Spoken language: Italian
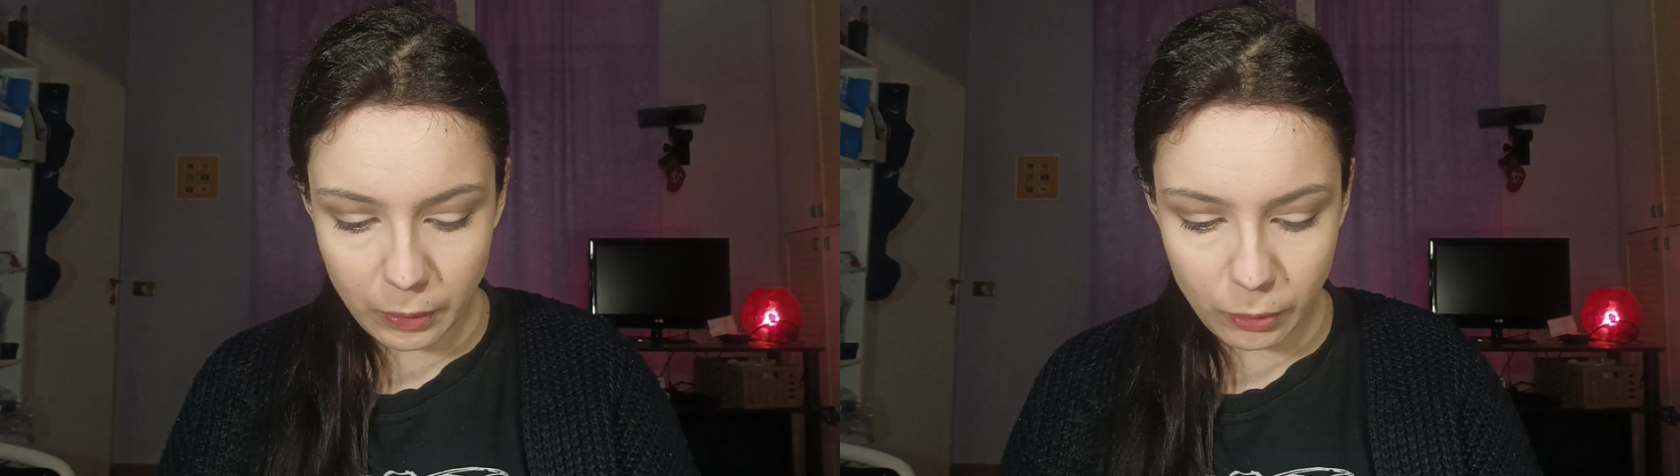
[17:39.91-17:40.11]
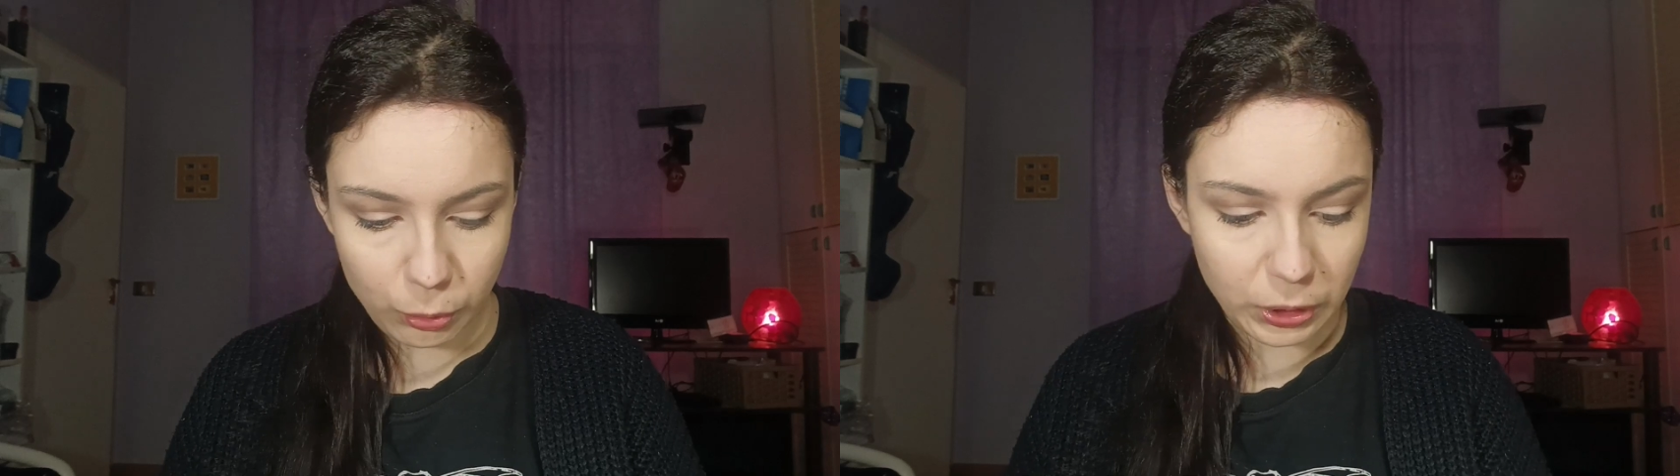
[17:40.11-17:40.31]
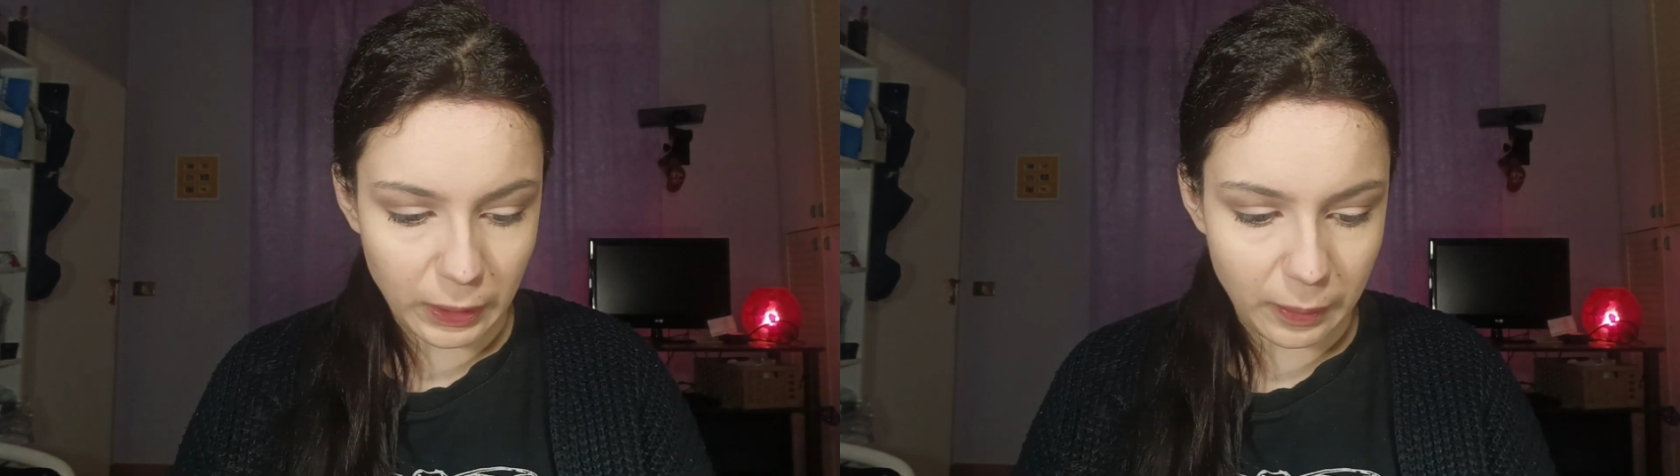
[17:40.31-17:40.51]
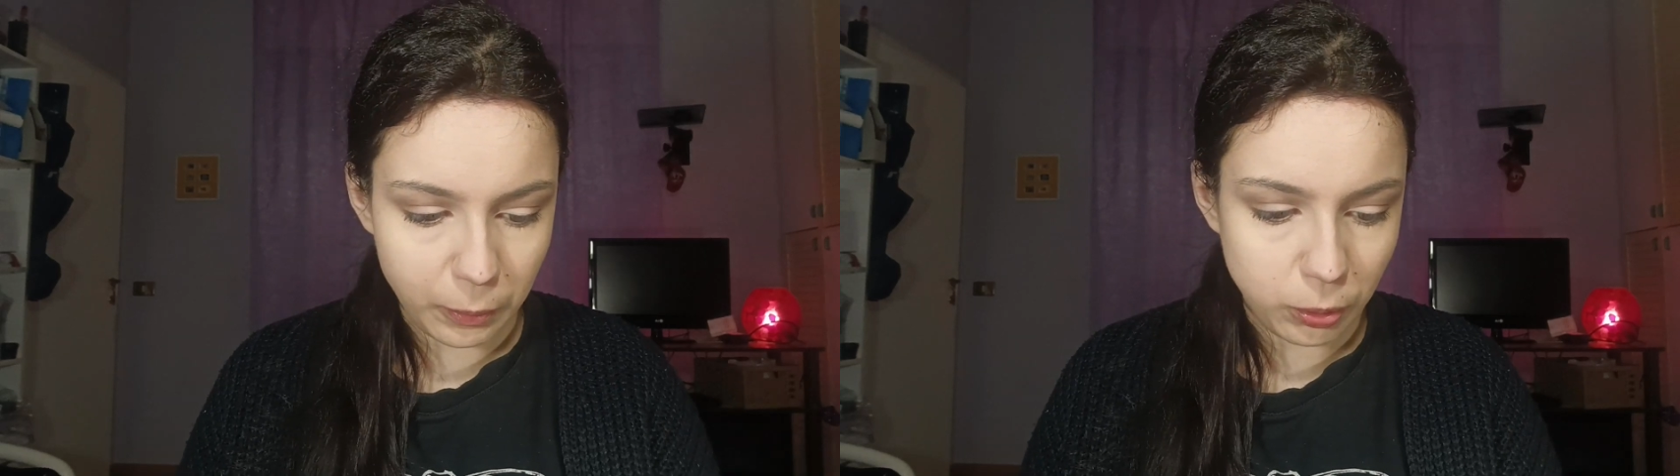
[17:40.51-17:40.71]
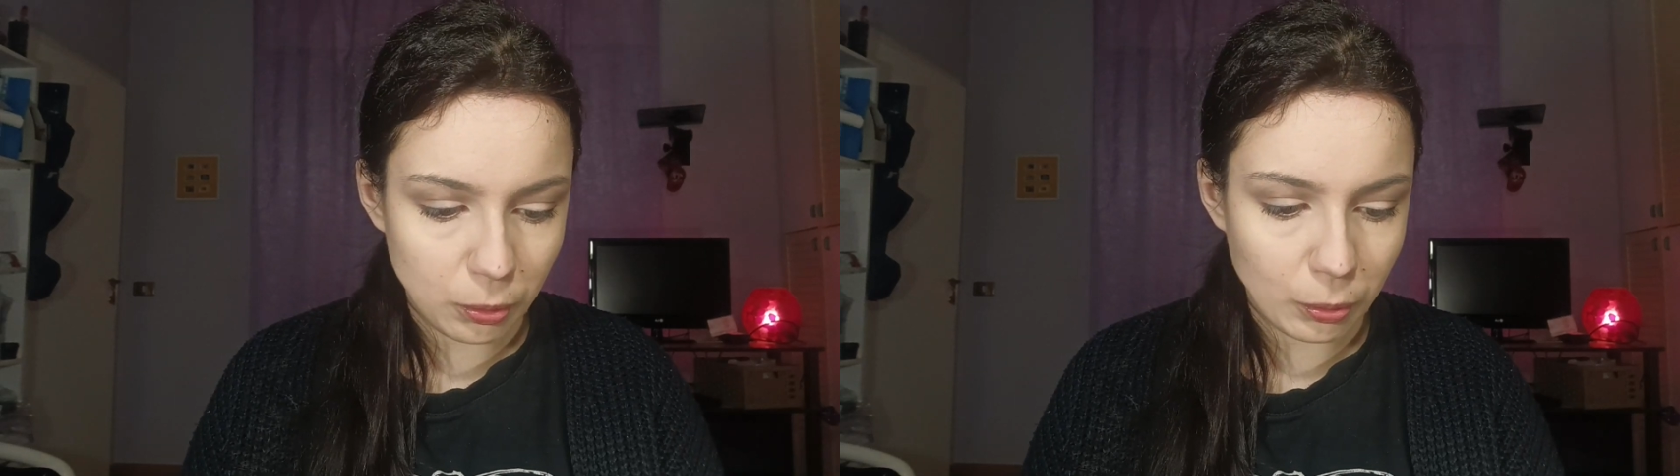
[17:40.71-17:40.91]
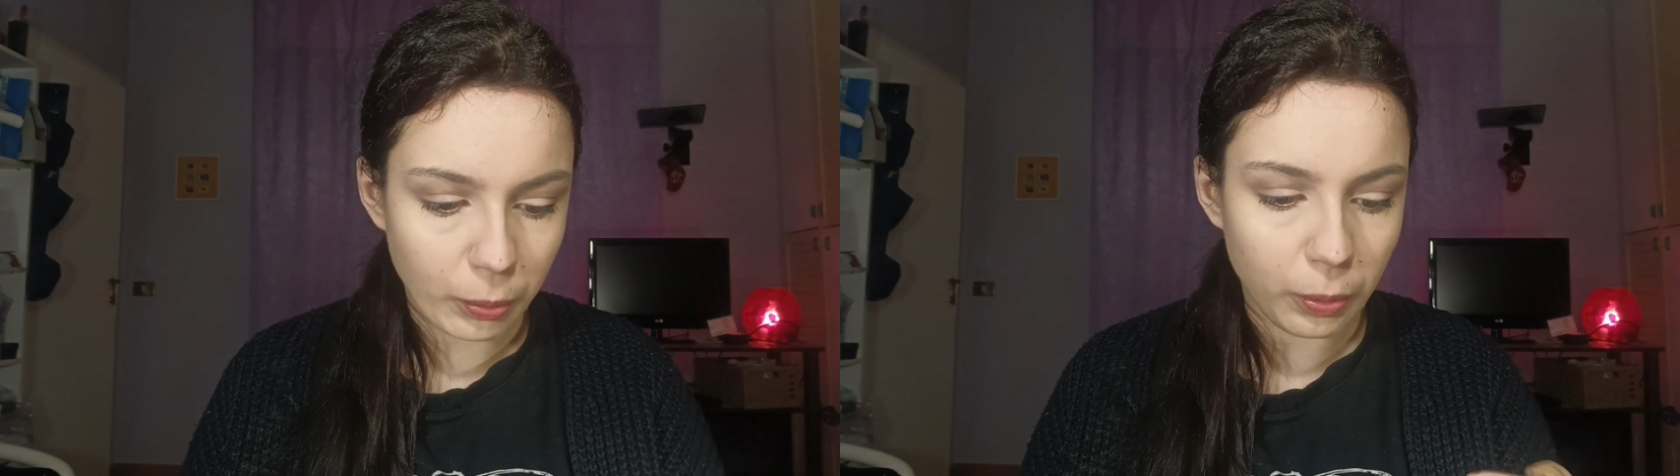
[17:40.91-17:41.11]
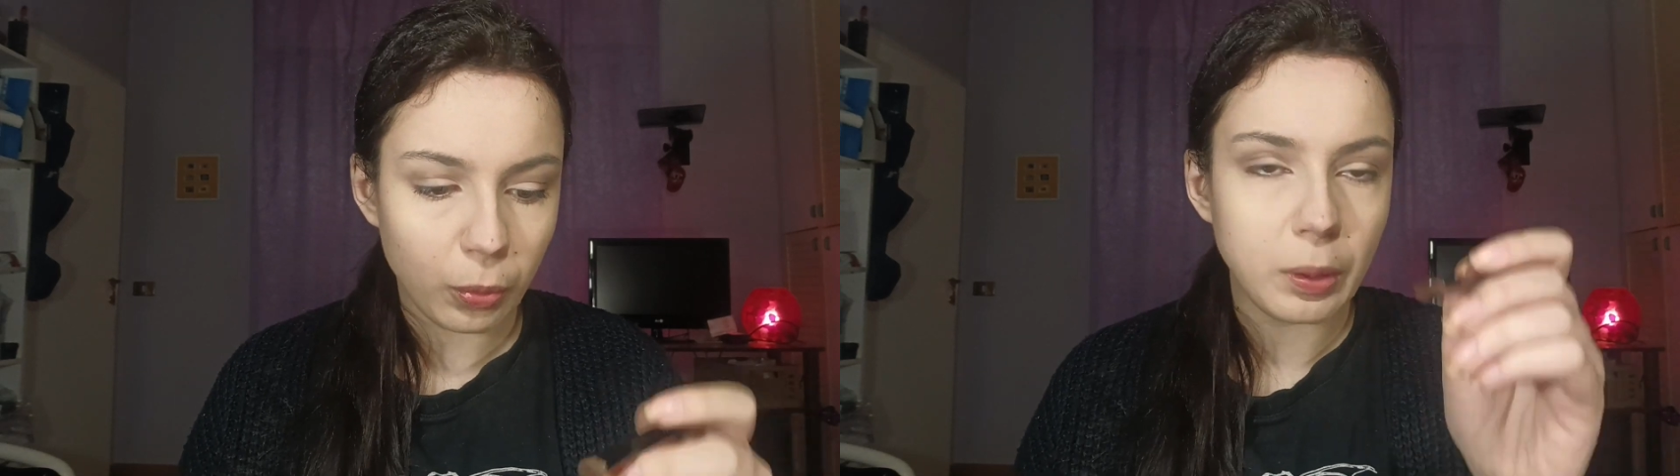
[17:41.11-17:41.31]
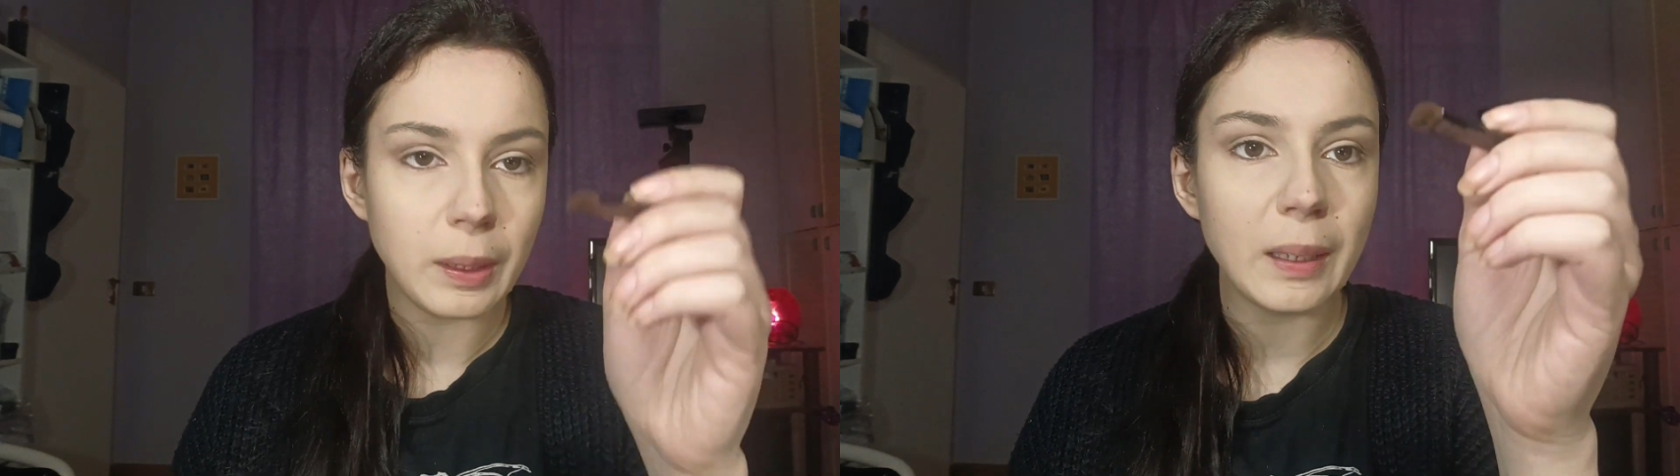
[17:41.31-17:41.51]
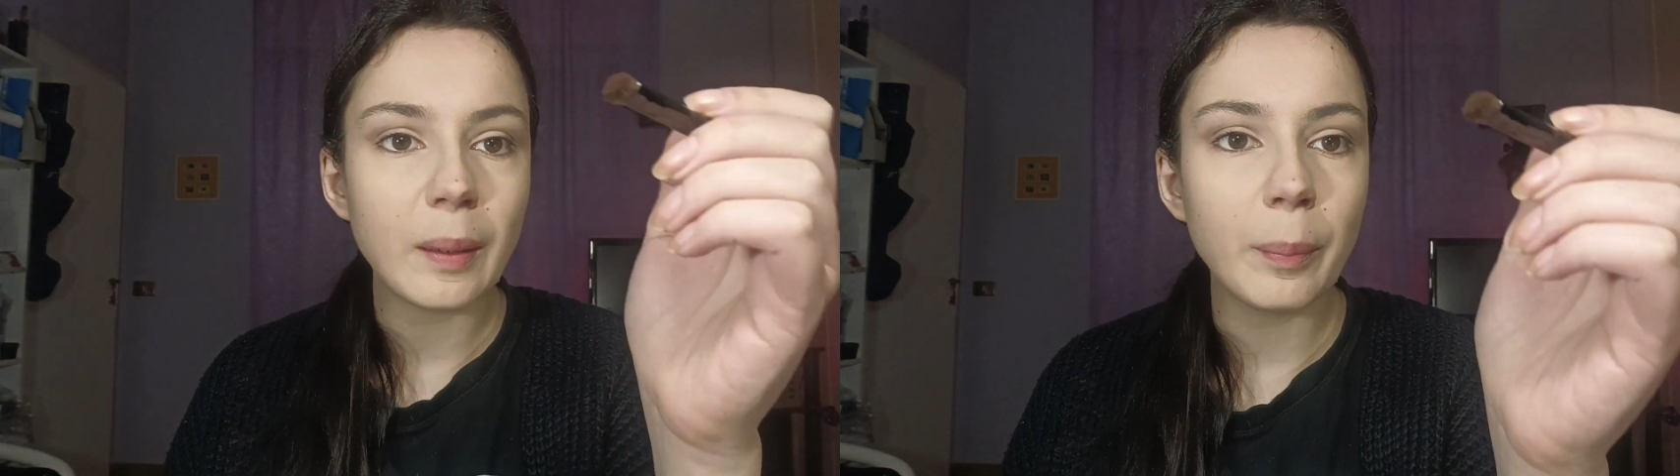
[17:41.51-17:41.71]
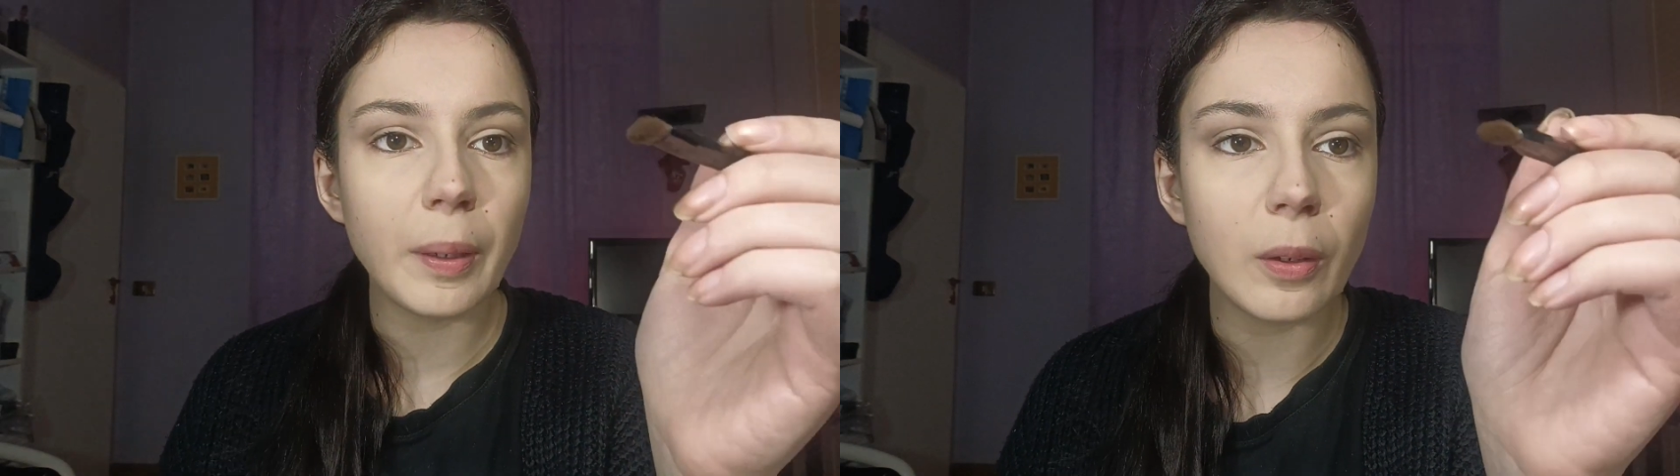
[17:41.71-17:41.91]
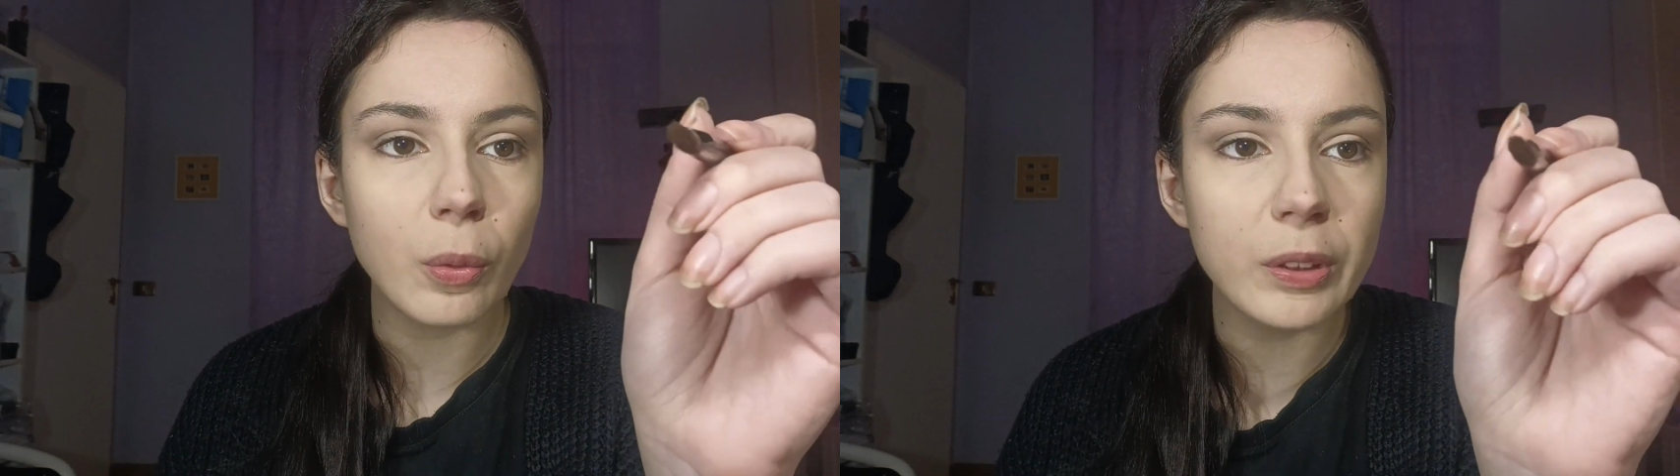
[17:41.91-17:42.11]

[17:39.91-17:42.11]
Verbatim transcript: usiamo un l'altra parte,